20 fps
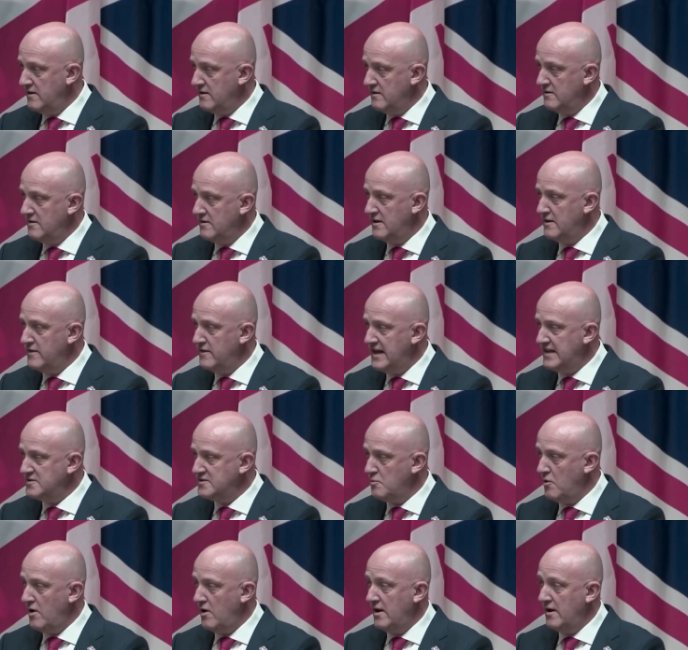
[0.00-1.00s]
투자나 거래
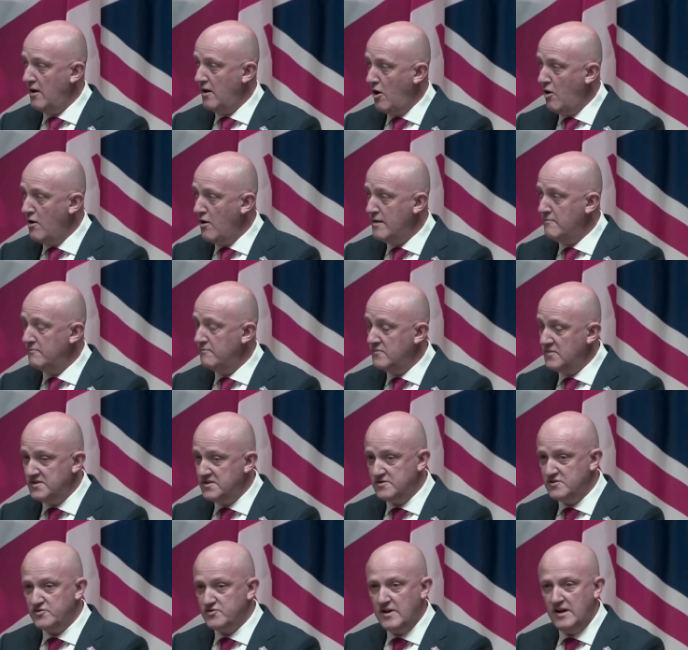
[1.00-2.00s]
등 거미줄
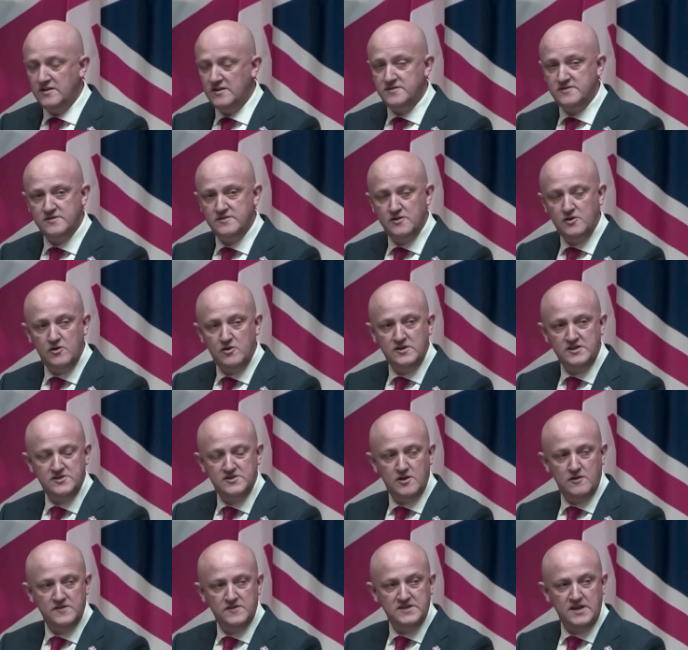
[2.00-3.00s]
같은 기술들을
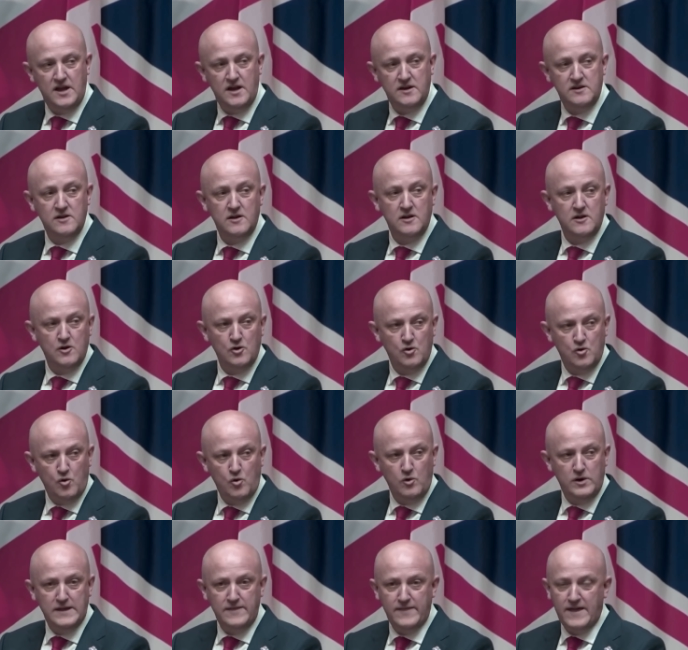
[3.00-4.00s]
모두 동원해
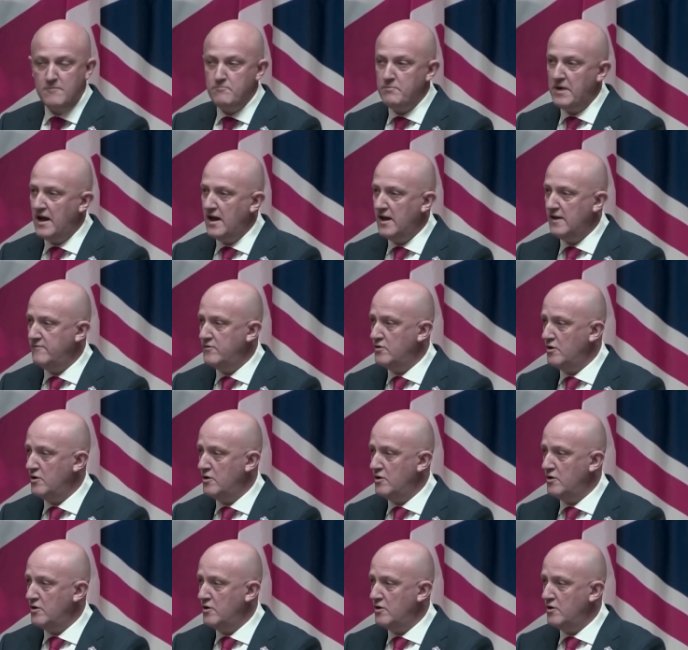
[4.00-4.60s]
기업들 을 표적으로